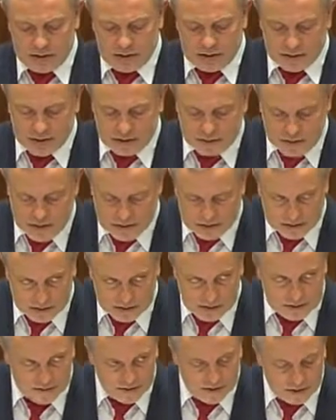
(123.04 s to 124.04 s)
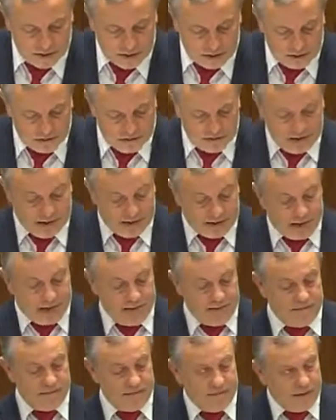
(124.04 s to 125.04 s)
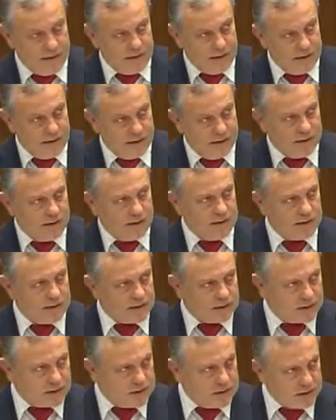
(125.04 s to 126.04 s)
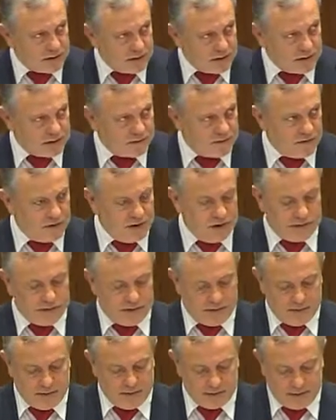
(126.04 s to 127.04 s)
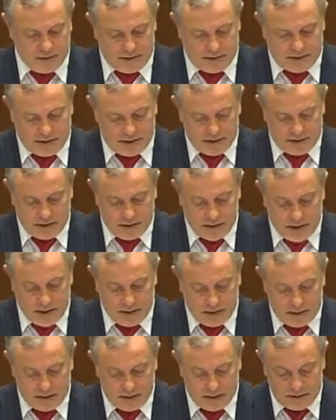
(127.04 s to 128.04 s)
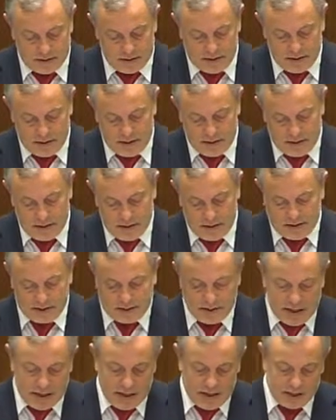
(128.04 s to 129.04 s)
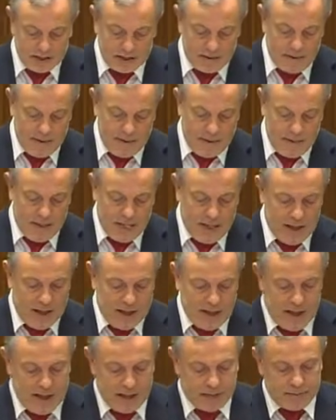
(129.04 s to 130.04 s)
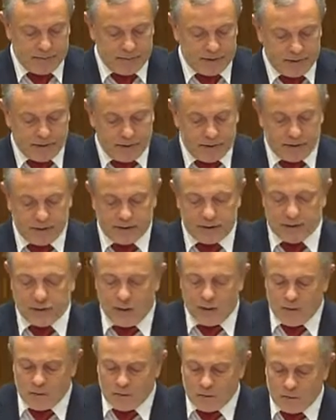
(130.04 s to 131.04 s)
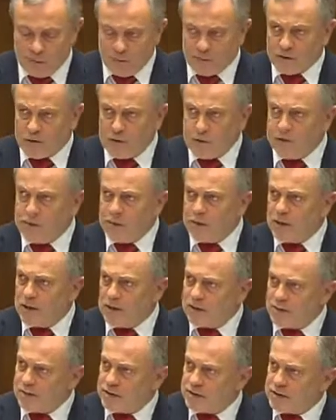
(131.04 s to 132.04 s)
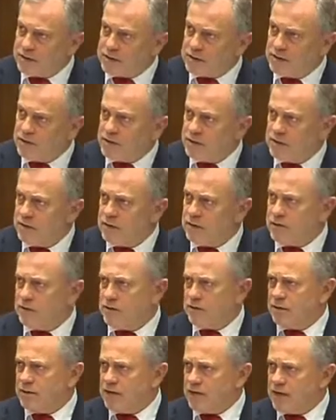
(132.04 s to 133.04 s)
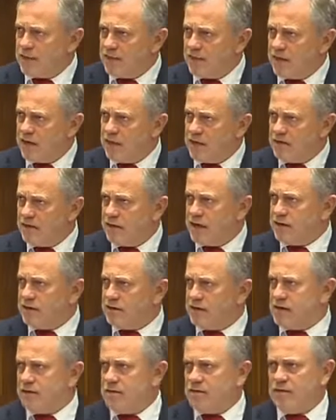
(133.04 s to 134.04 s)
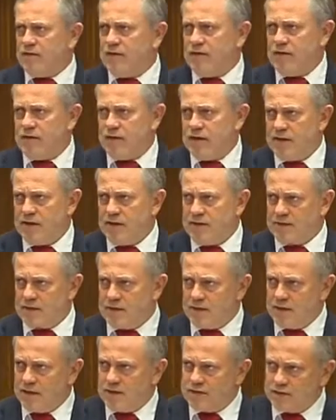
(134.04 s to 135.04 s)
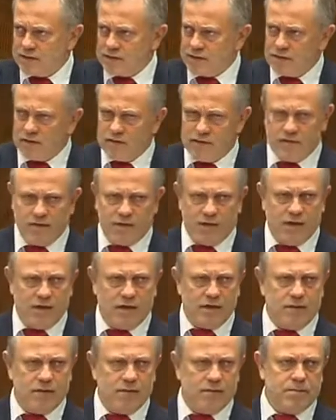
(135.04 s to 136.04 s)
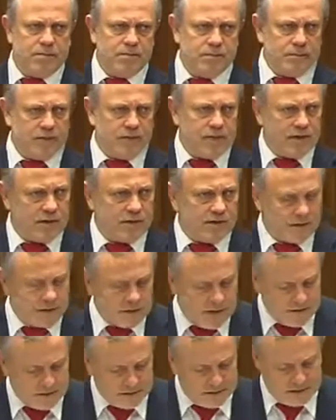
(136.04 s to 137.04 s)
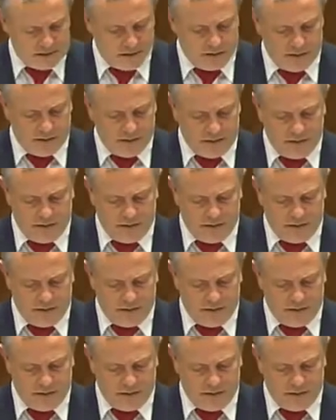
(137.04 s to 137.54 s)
zgłaszał swoje uwagi, zgłaszał swoje propozycje zmian, tak aby ów kompromis, który tak bardzo akcentowała i strona rządowa, i projektodawcy,